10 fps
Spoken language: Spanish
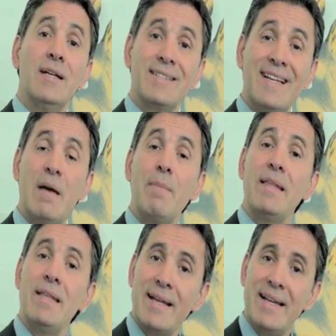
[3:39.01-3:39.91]
es que en la
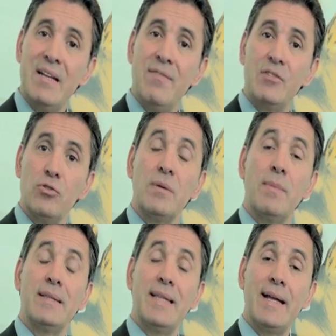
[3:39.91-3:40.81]
medida que la inflación se
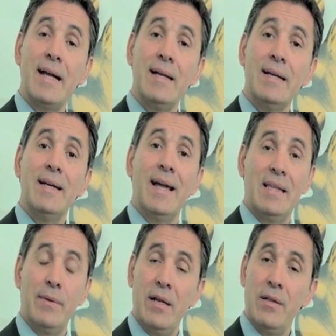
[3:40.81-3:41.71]
mantenga
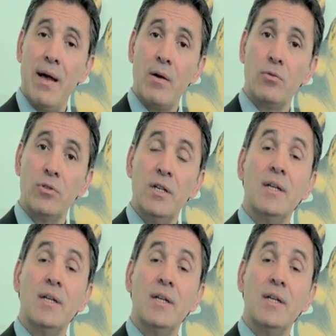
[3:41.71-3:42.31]
en niveles bajos,